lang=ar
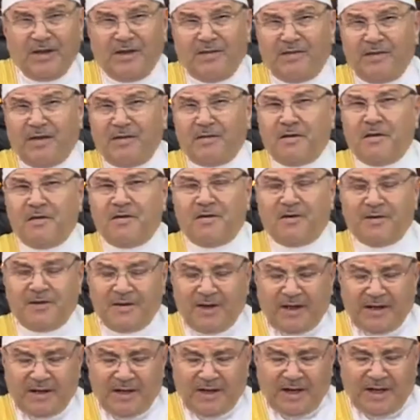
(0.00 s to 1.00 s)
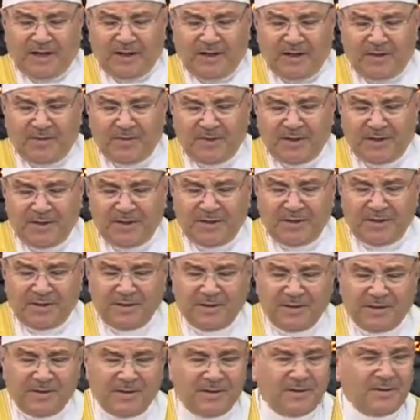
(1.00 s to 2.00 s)
إذا نظرنا إلى
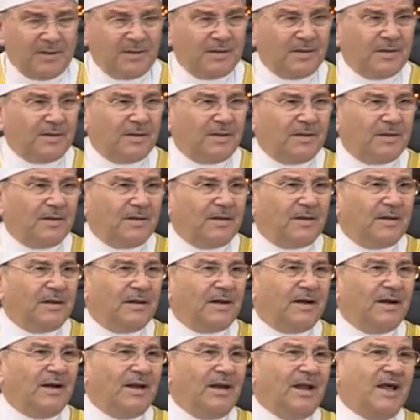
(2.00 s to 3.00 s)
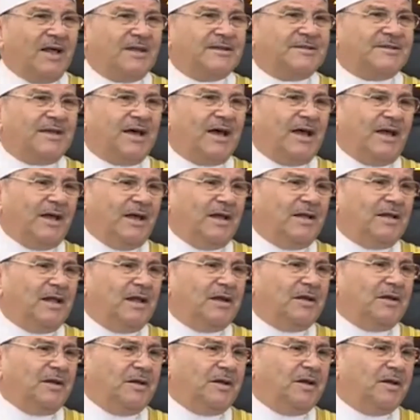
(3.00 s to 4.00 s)
علمه لا ساحل
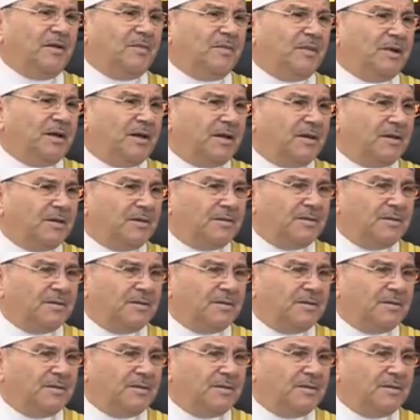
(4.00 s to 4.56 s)
لعلمه